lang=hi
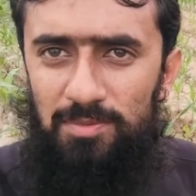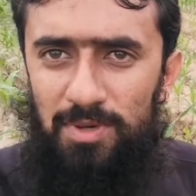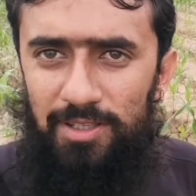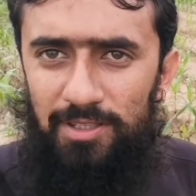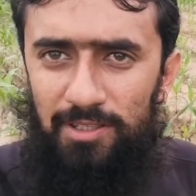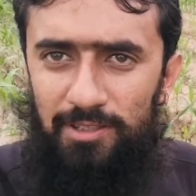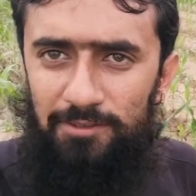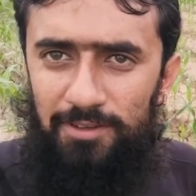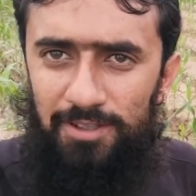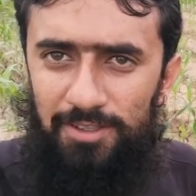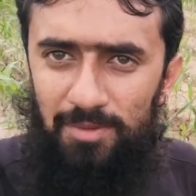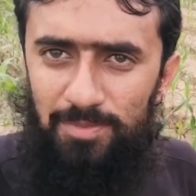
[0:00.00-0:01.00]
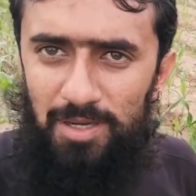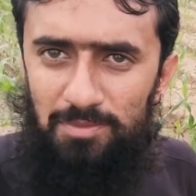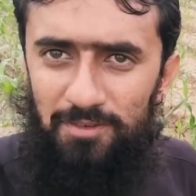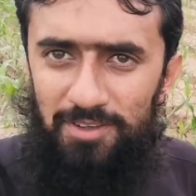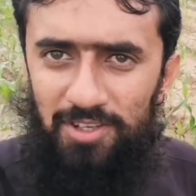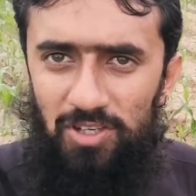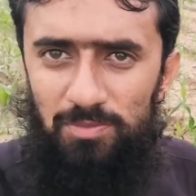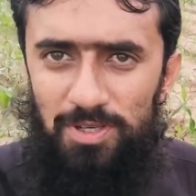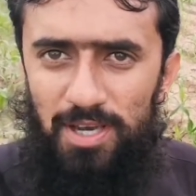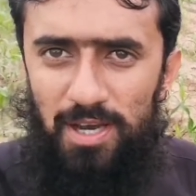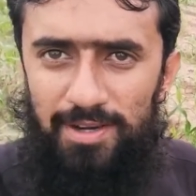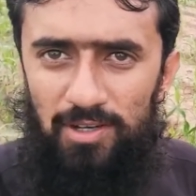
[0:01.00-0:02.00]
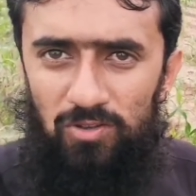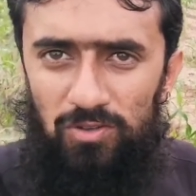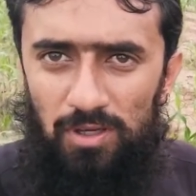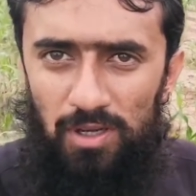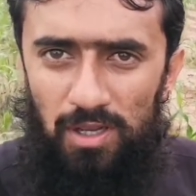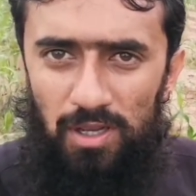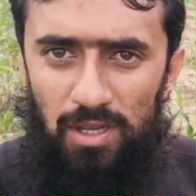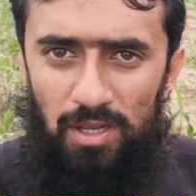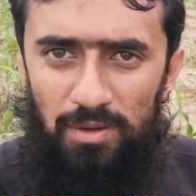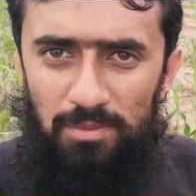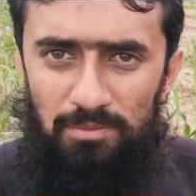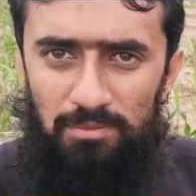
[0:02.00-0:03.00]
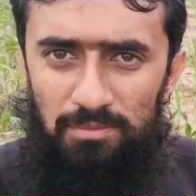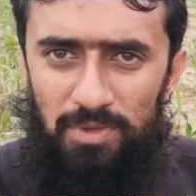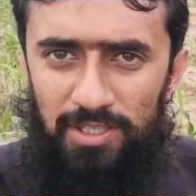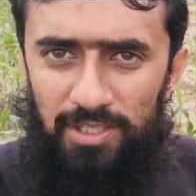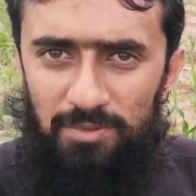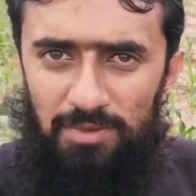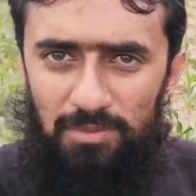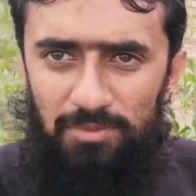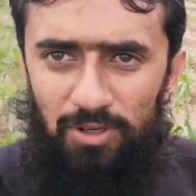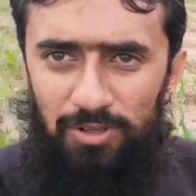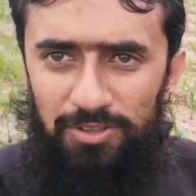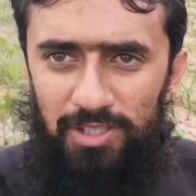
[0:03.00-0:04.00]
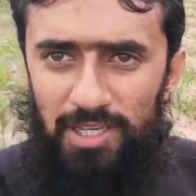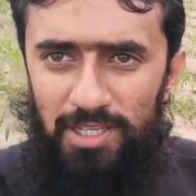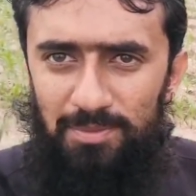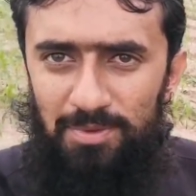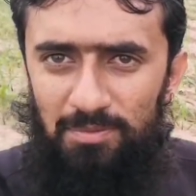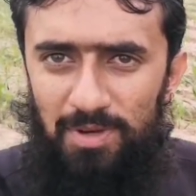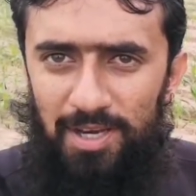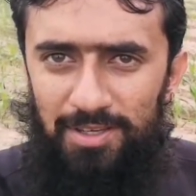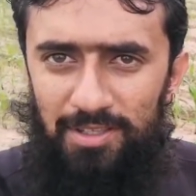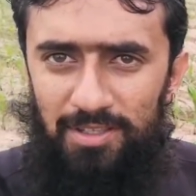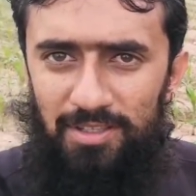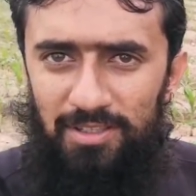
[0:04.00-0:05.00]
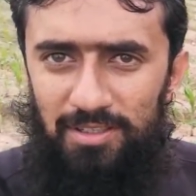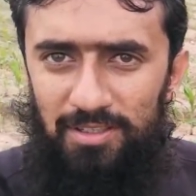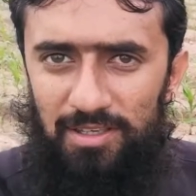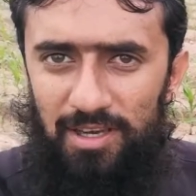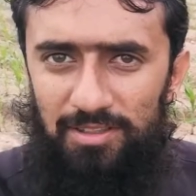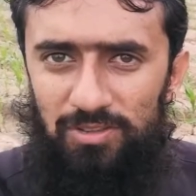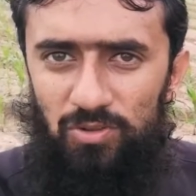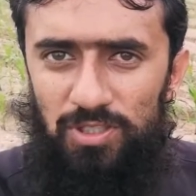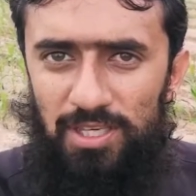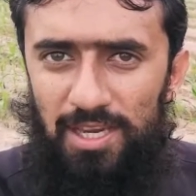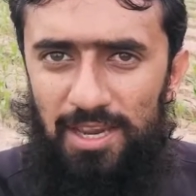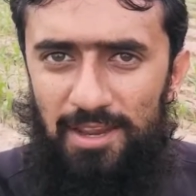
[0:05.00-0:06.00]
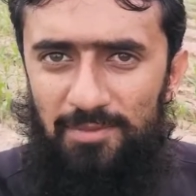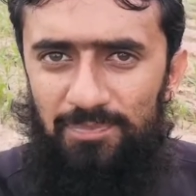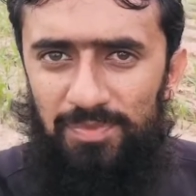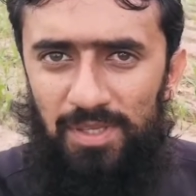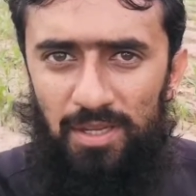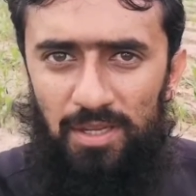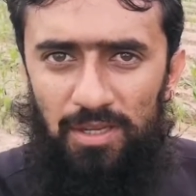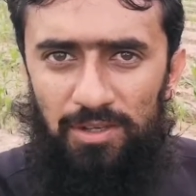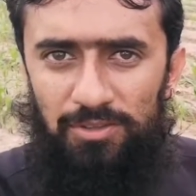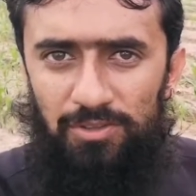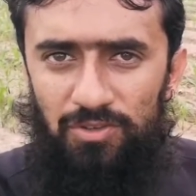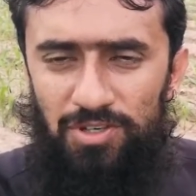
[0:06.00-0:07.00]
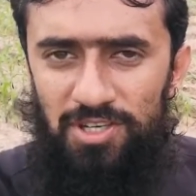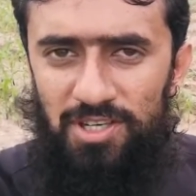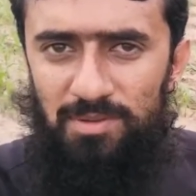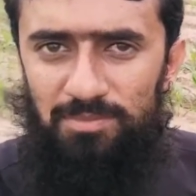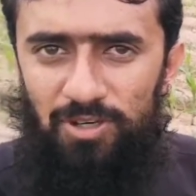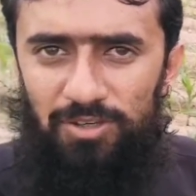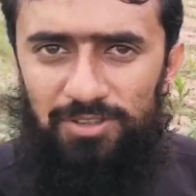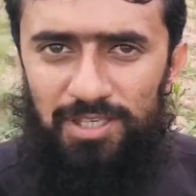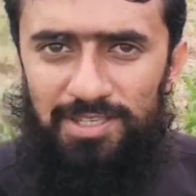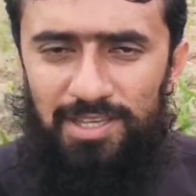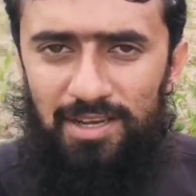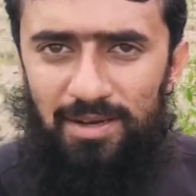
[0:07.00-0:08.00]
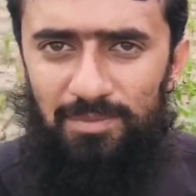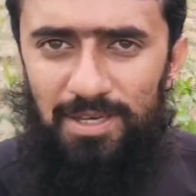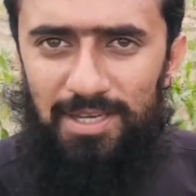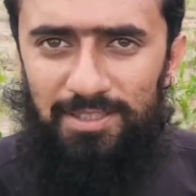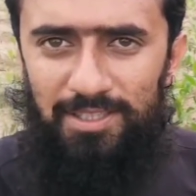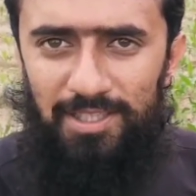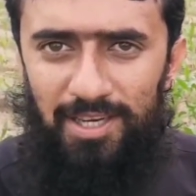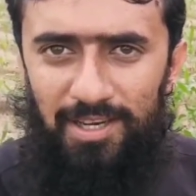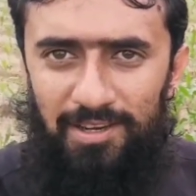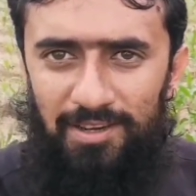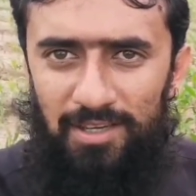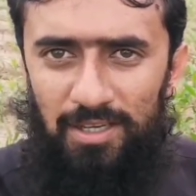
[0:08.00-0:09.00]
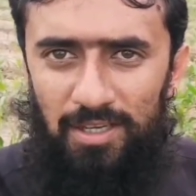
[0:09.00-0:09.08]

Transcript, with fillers: आज मक्की की फसल पर मैं वीडियो बना रहा हूँ मक्की में बहुत ज़्यादा बीमारी लग चुकी है सुंडी ने बहुत ज़्यादा हमला किया है